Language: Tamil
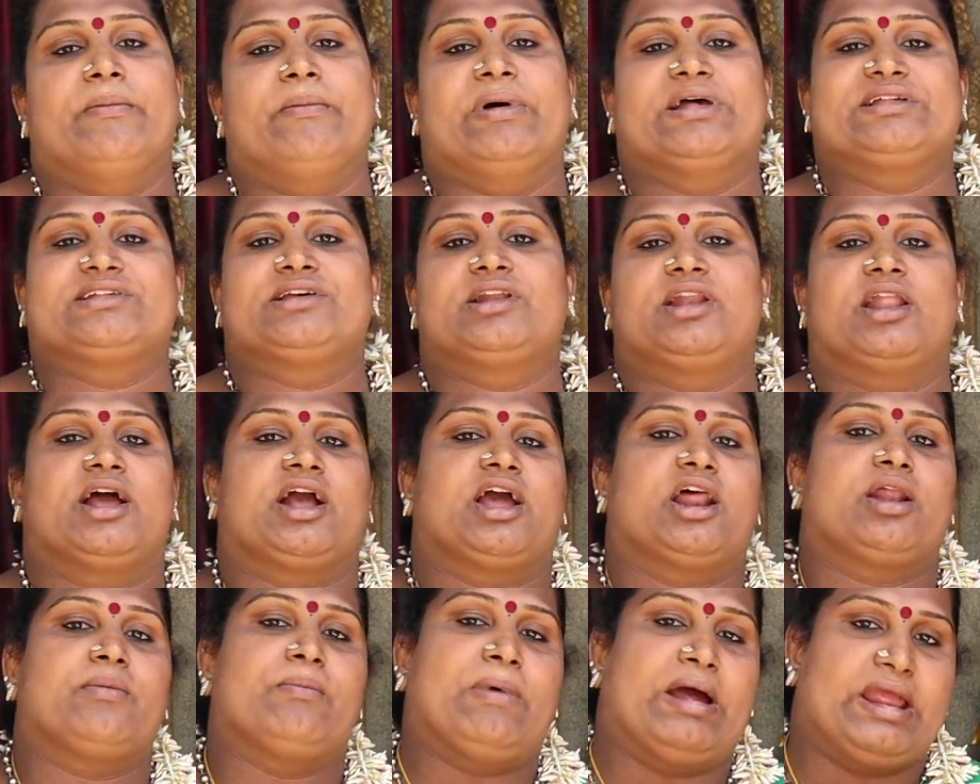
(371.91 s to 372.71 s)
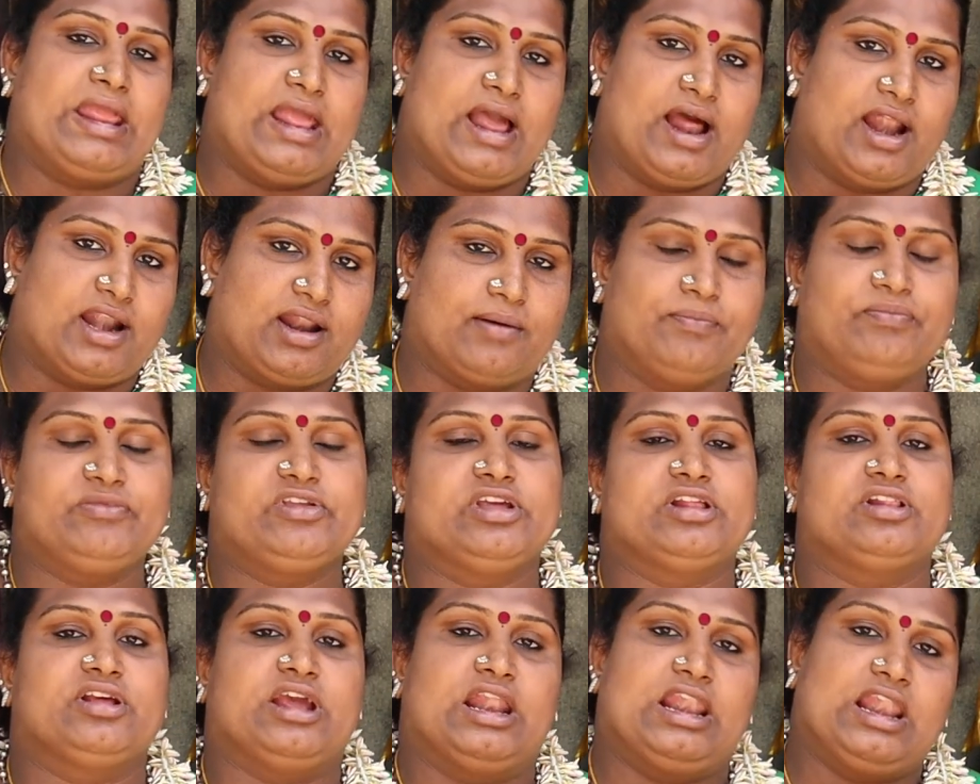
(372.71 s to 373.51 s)
பெசன் நகர் மயானம்
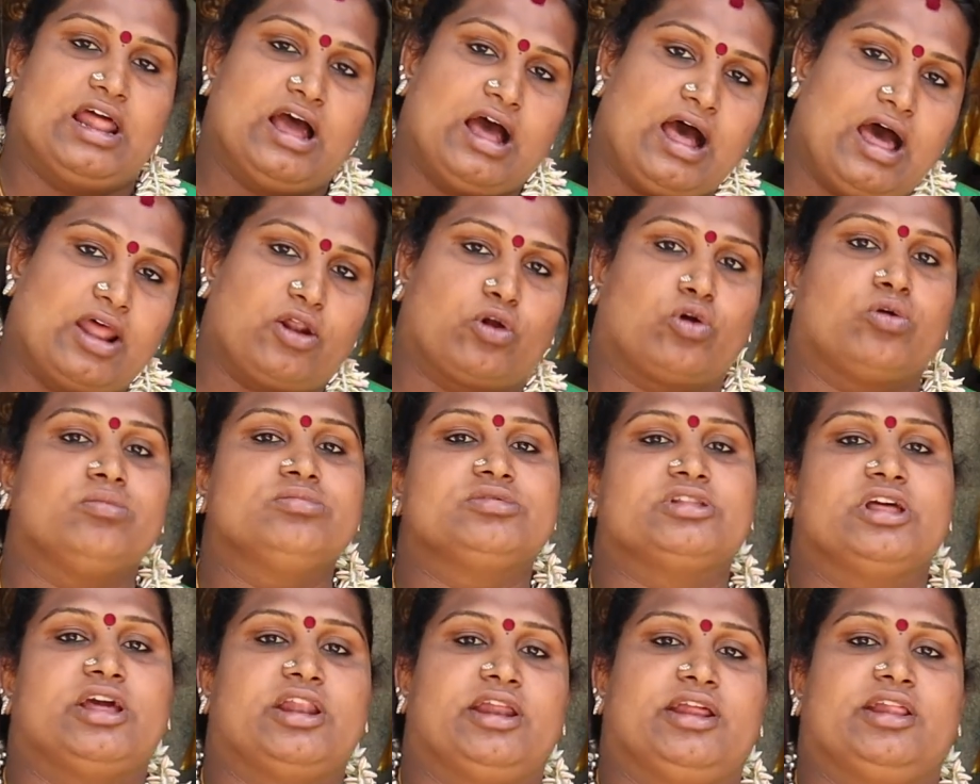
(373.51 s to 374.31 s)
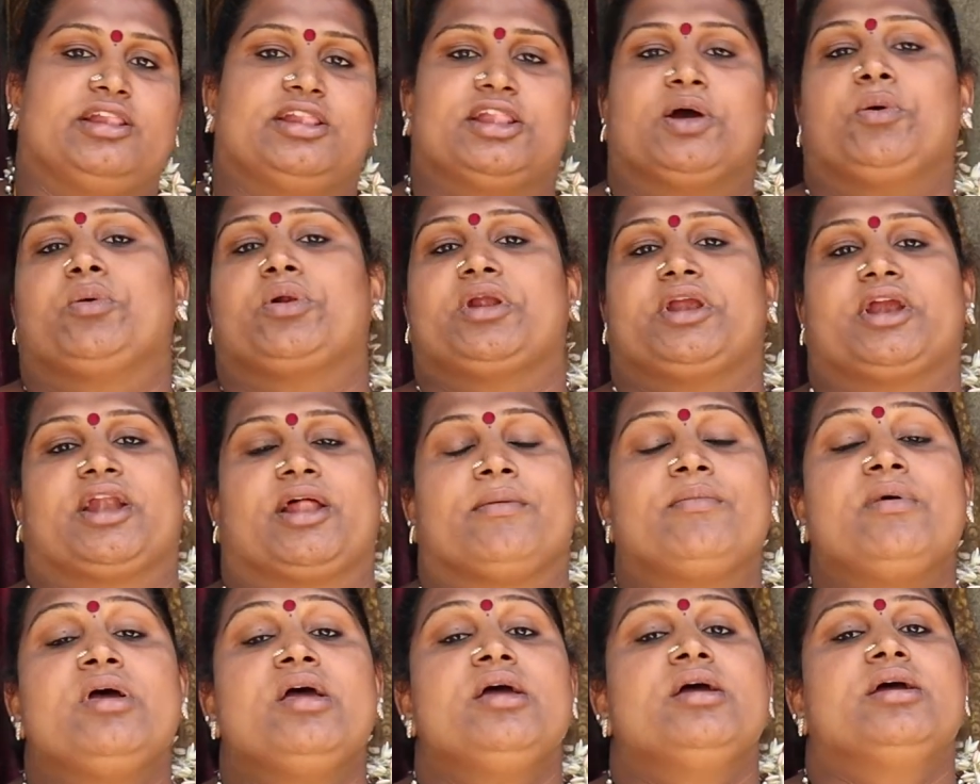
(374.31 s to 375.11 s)
இது எல்லாருக்கும் தெரிந்த ஒரு
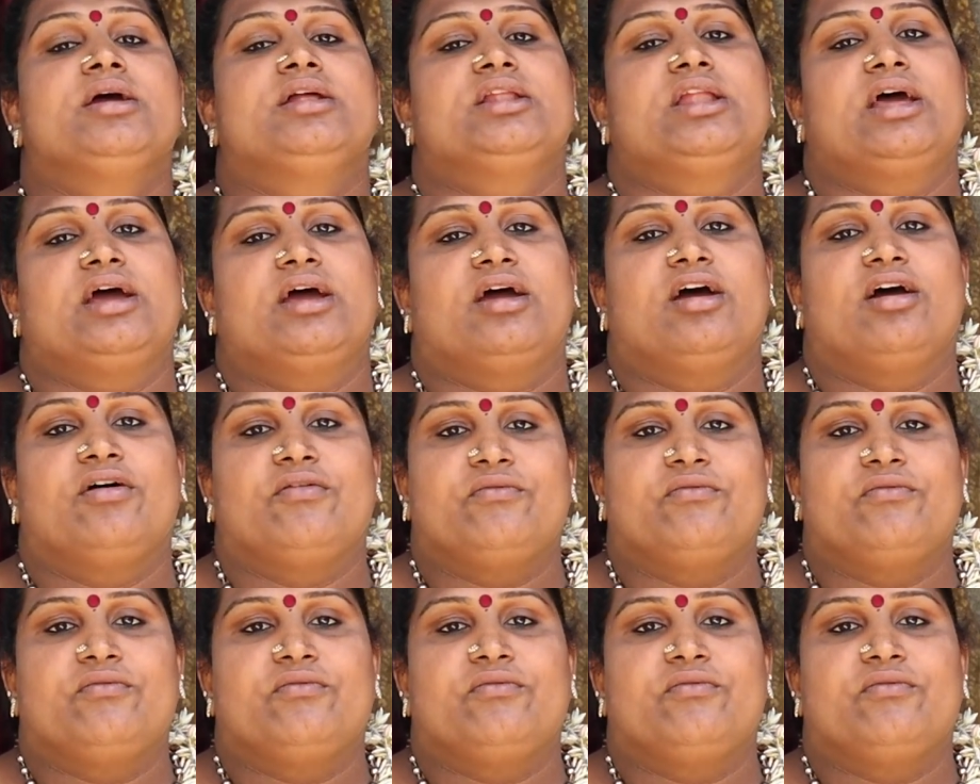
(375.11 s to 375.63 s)
இடம் இந்த